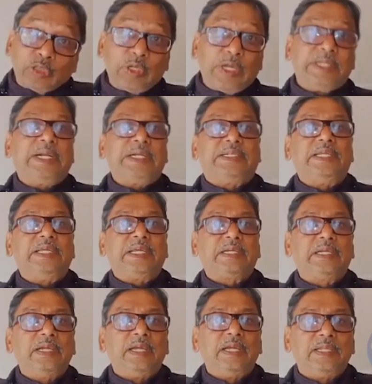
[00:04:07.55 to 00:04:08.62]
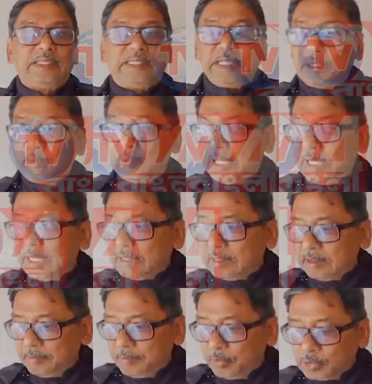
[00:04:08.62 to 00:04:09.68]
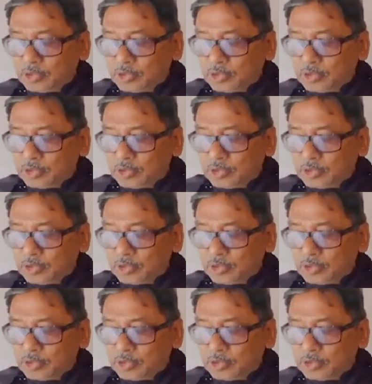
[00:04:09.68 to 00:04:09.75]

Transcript: কিন্তু এটা ঠিক তৃণমূলের